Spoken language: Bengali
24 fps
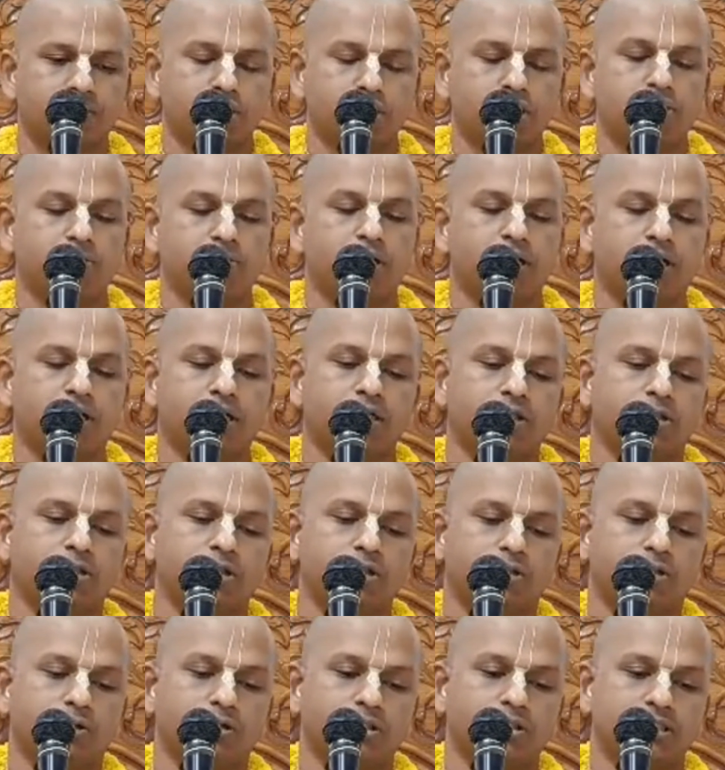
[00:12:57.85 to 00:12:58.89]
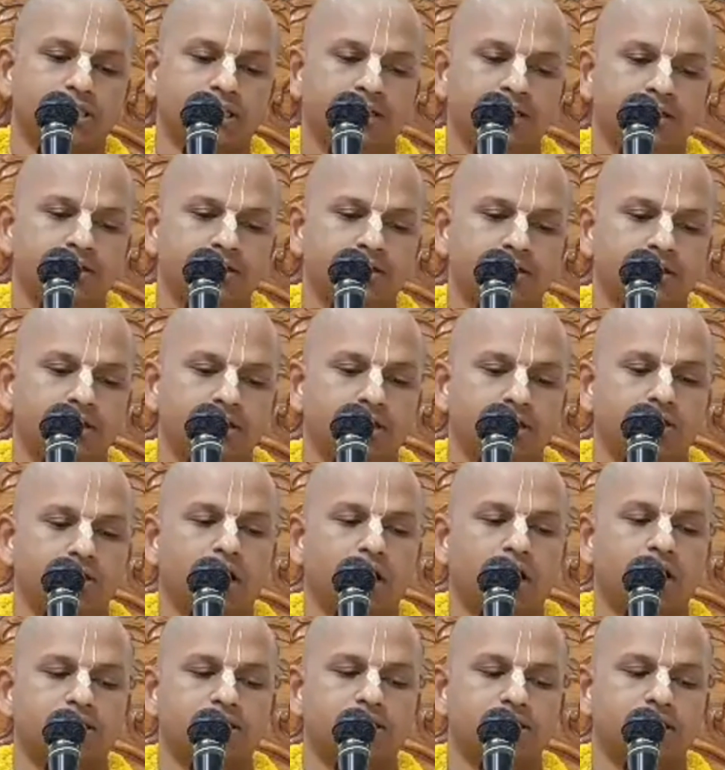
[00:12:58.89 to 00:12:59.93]
মহিমা কীর্তন করছেন
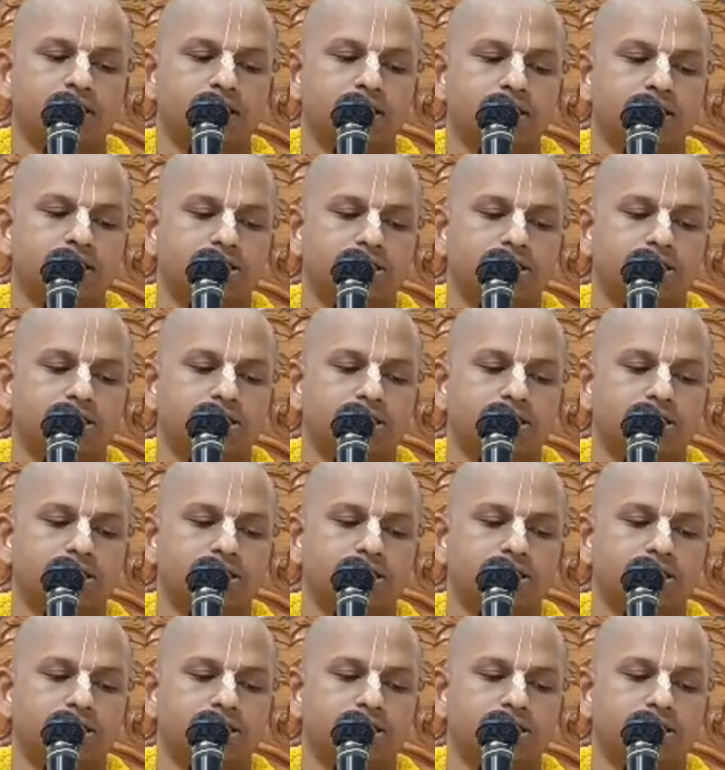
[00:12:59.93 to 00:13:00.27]
তার আজকের এই